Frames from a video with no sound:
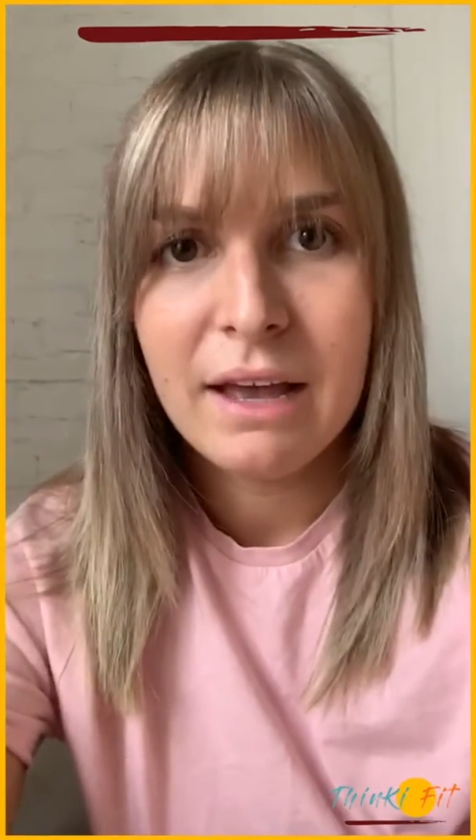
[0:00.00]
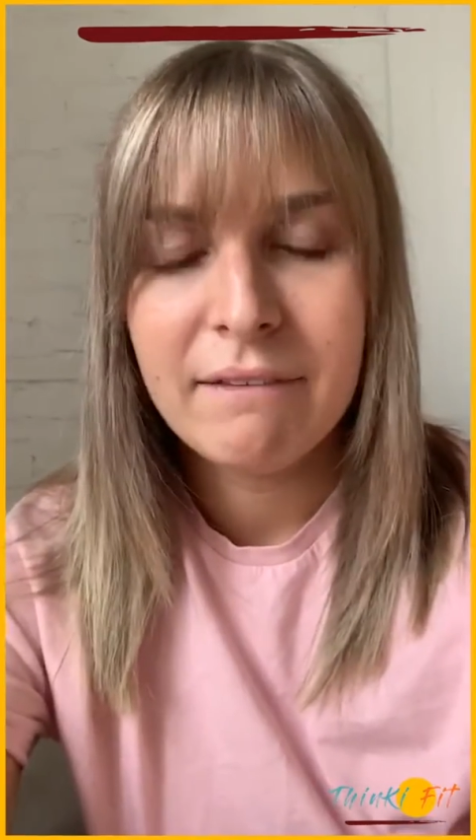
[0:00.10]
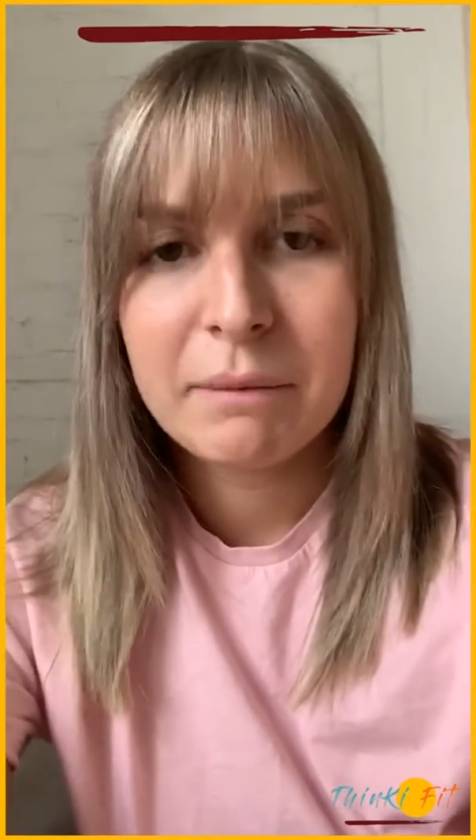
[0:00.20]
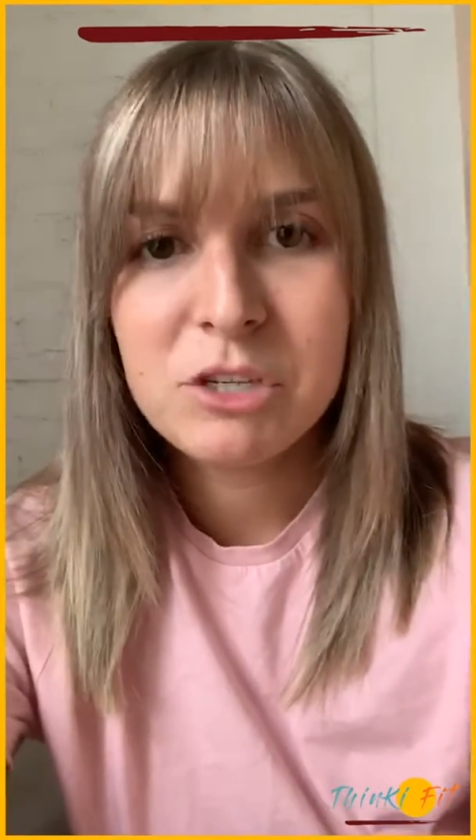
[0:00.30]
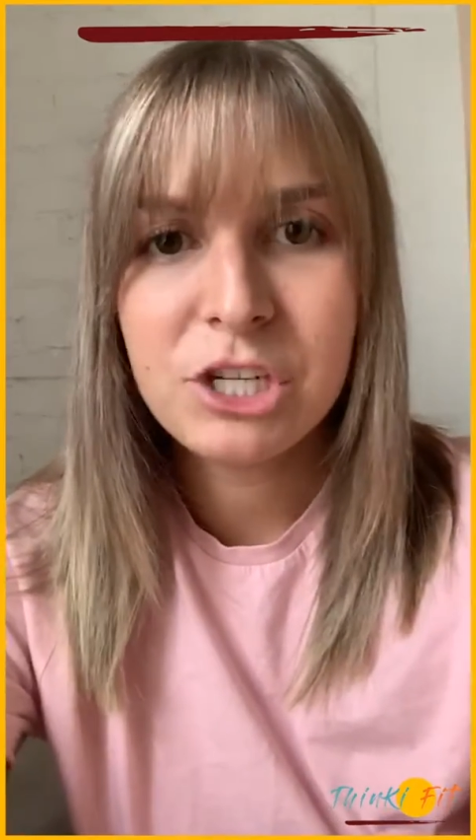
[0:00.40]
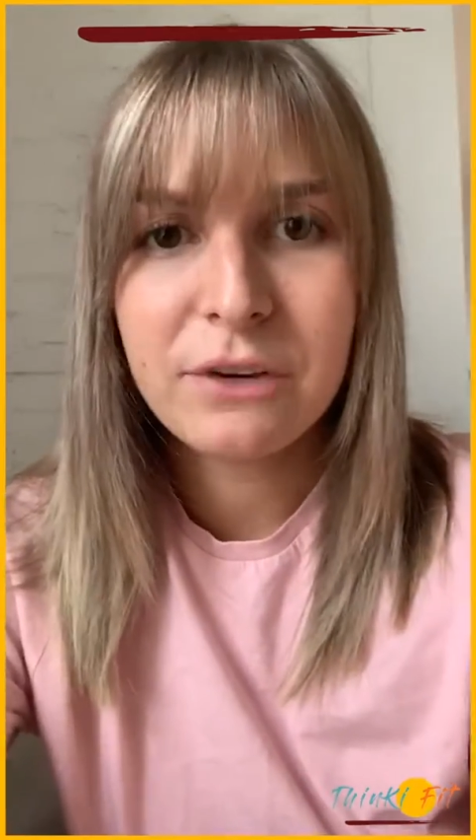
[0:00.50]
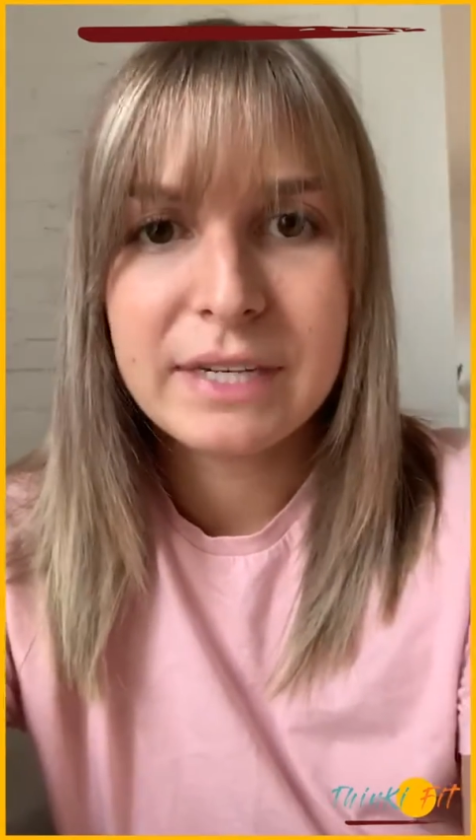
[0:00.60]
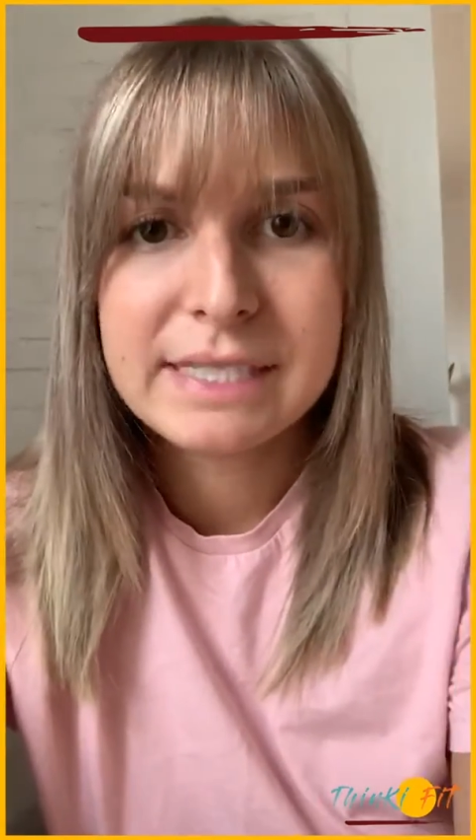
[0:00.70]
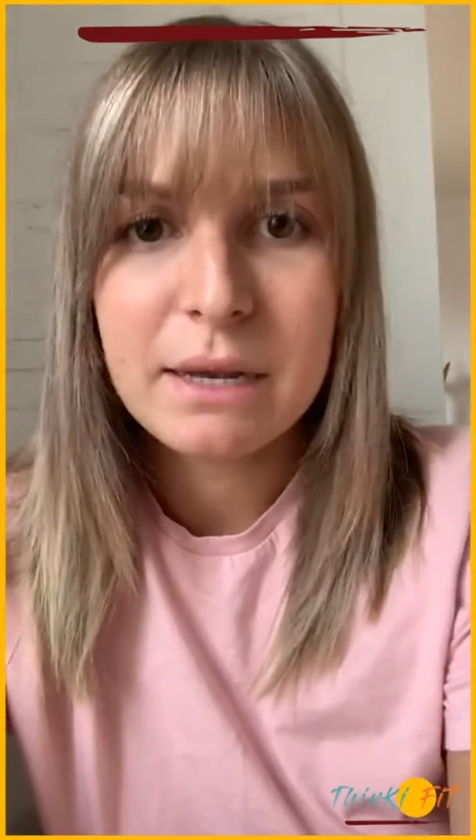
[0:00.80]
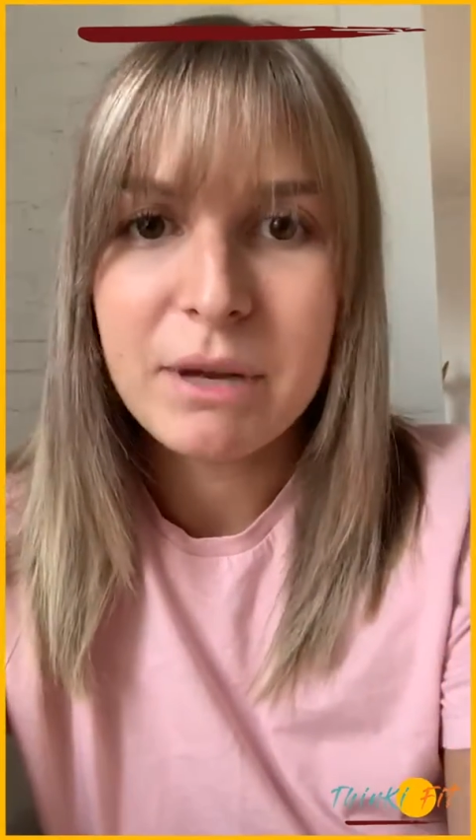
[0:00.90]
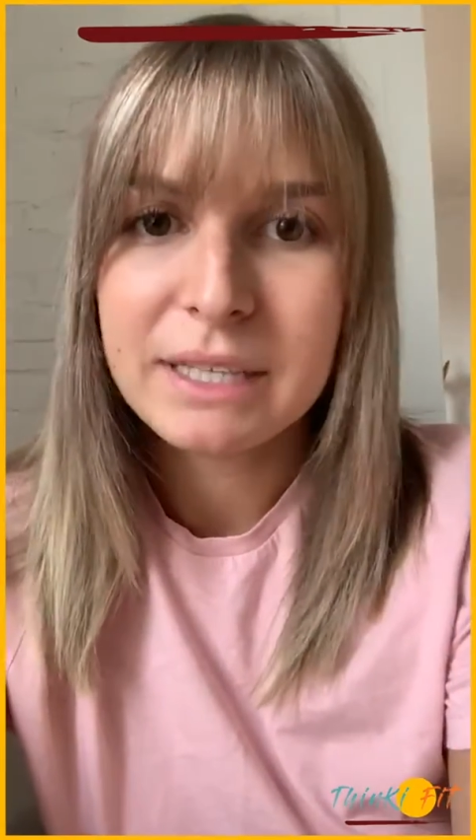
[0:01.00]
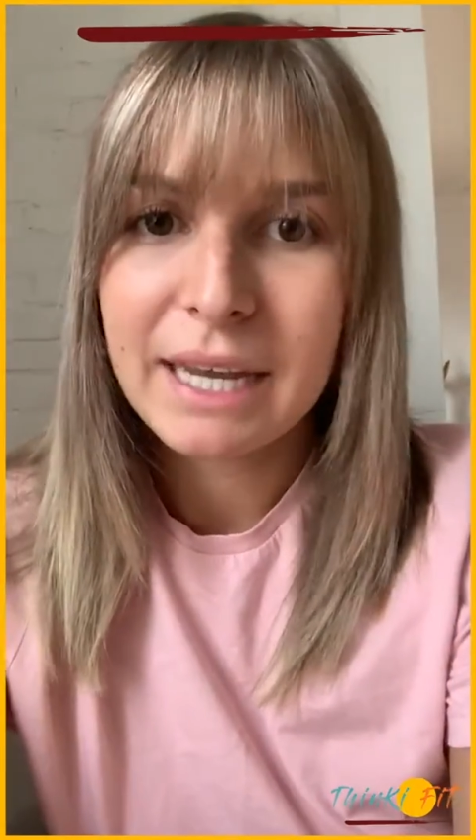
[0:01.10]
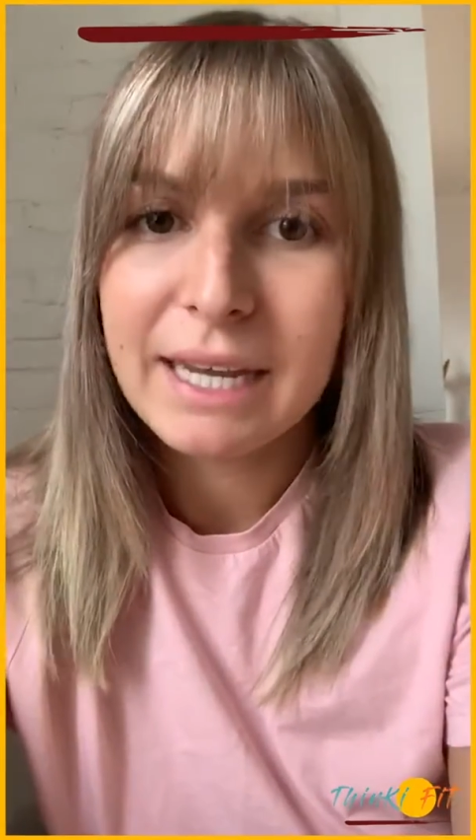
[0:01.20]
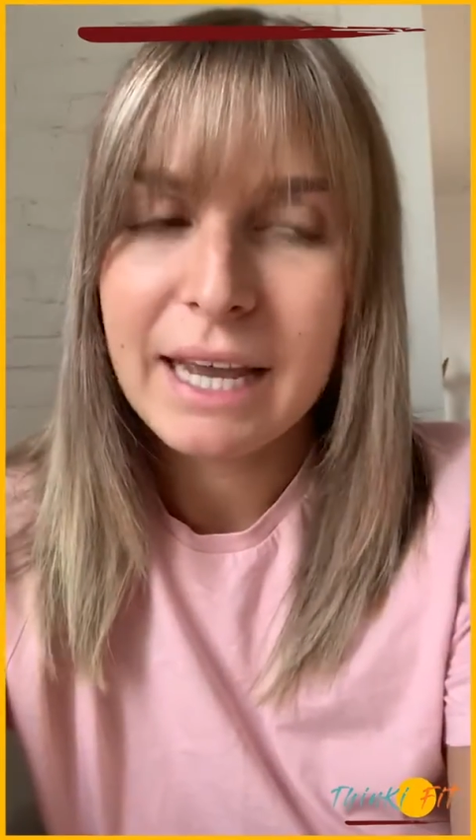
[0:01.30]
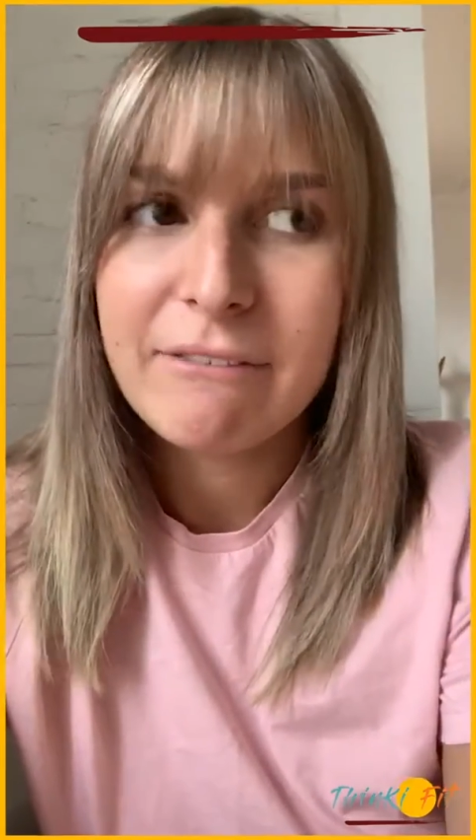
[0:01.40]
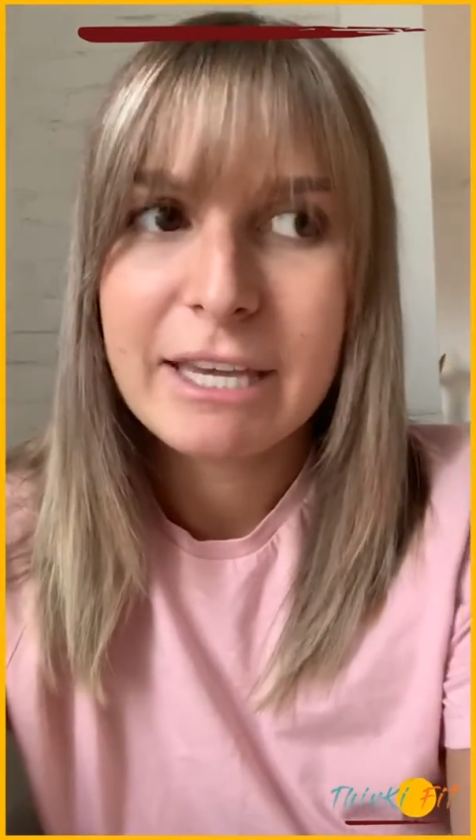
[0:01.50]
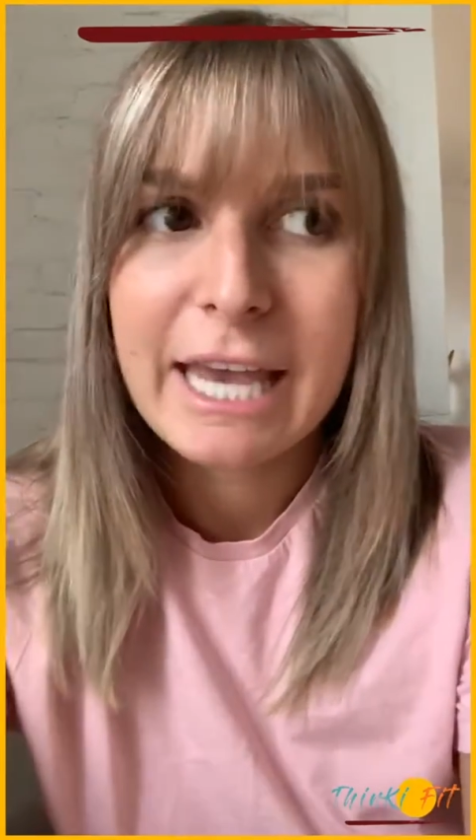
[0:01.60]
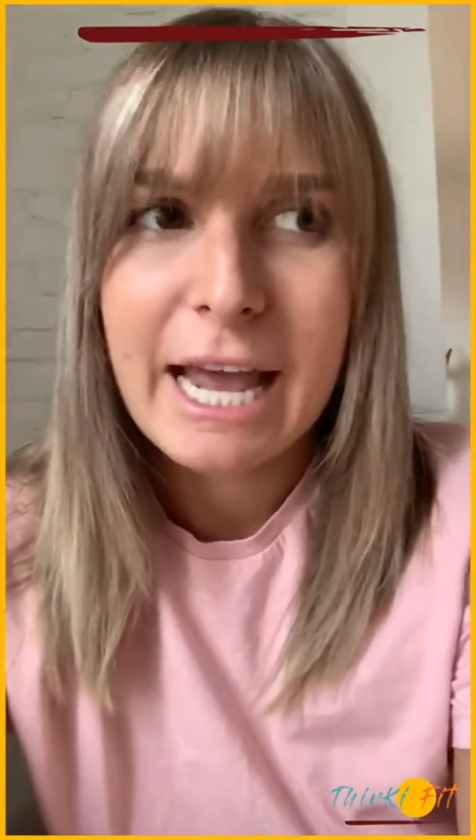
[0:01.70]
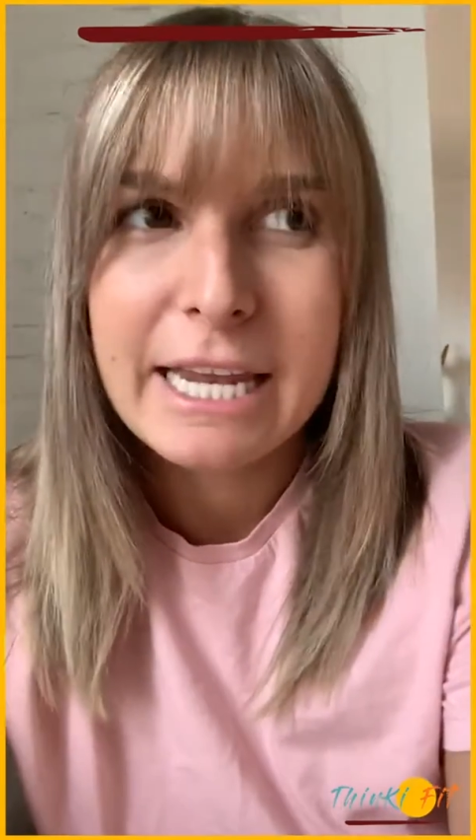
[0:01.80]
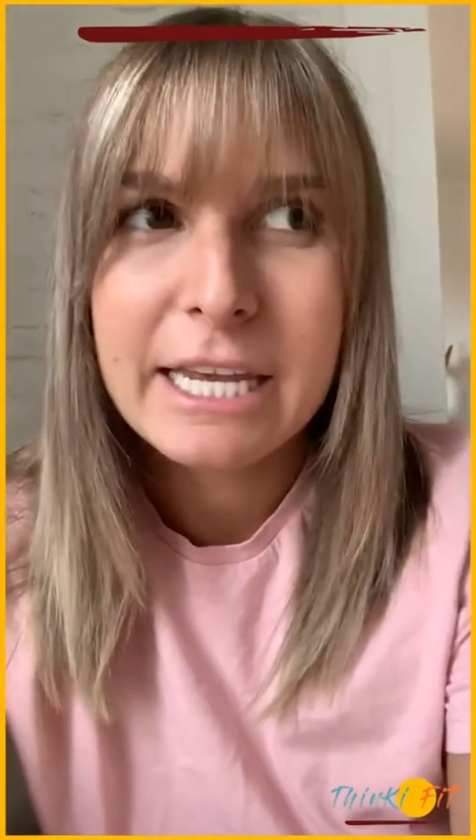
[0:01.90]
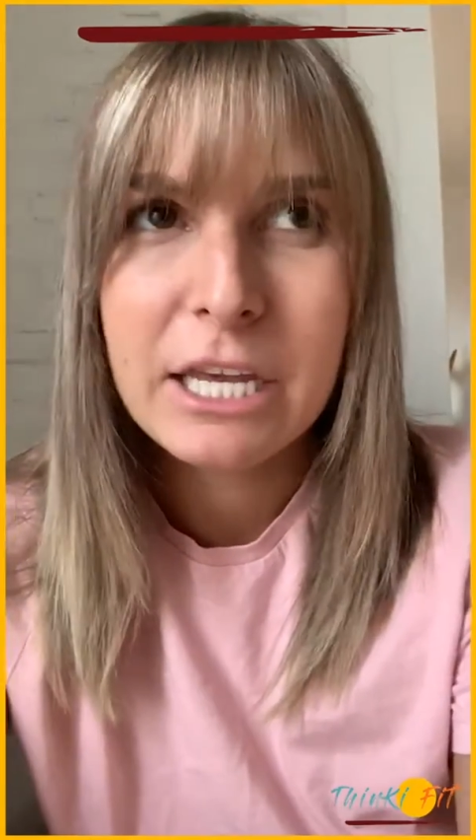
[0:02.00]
Fait que moi, j'ai commencé à m'entraîner avec Ali